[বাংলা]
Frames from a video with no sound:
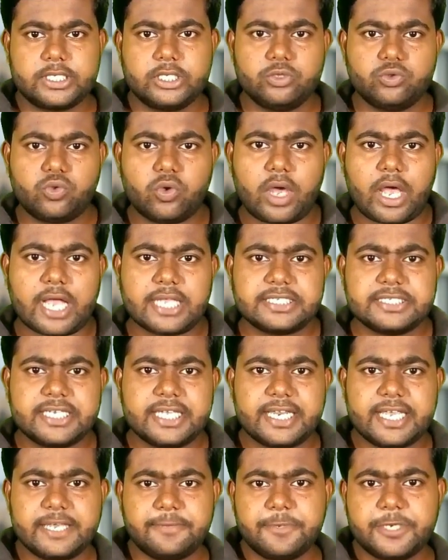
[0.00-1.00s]
কিন্তু
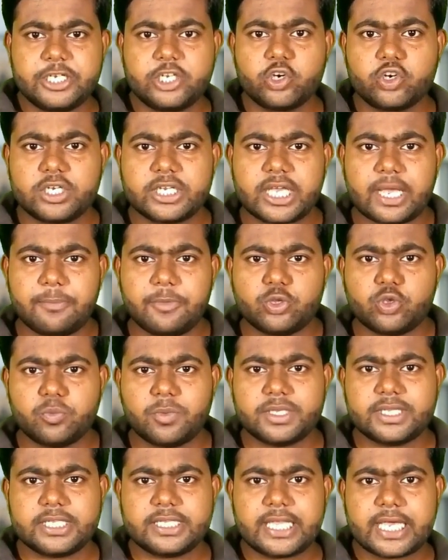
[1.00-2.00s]
আজকের এই ভিডিওটি আমি
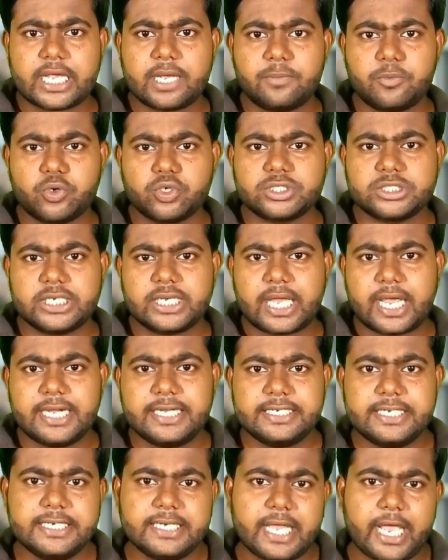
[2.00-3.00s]
তোমাদের দেখাবো যে
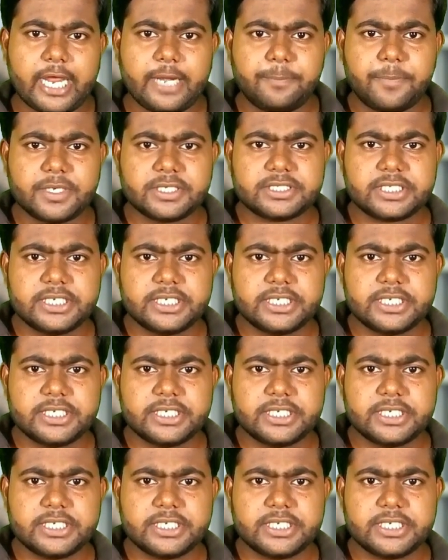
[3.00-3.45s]
নাইনটি নাইন